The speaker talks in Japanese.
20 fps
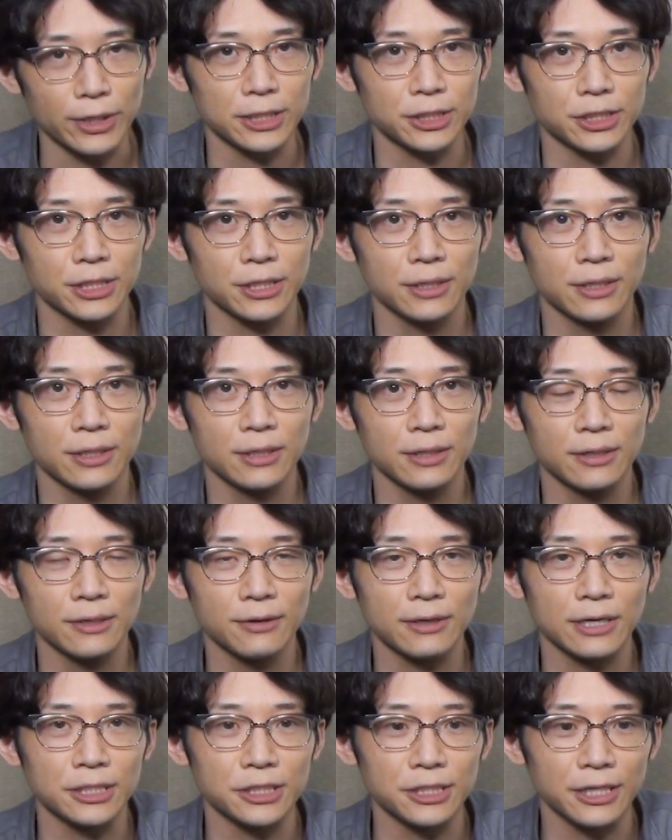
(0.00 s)
うだしって
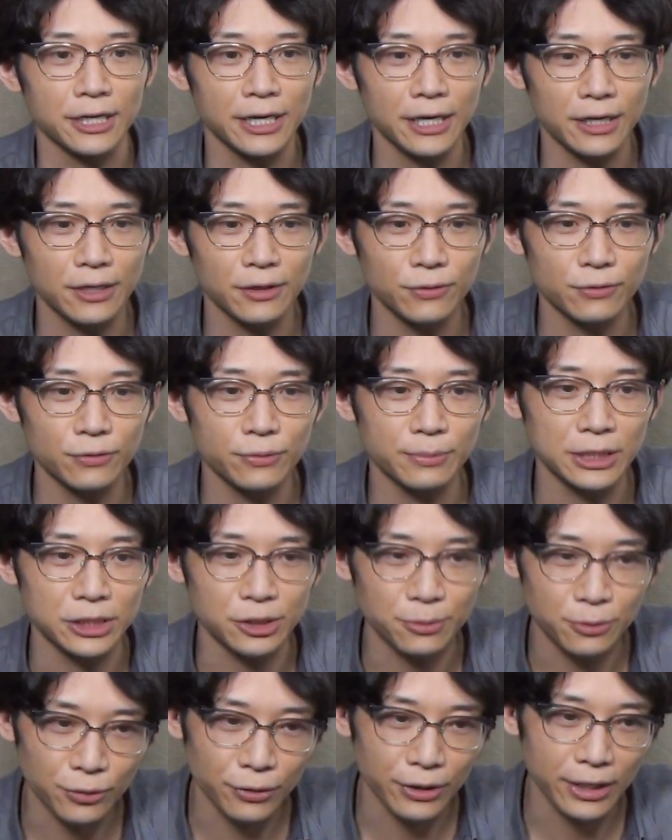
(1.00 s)
いう感じで結局まあ
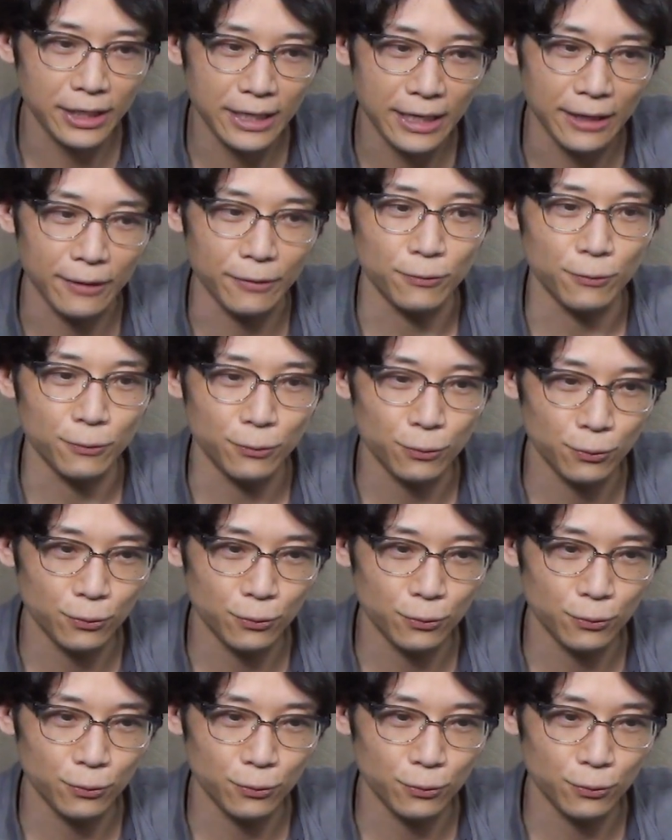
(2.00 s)
自分の意見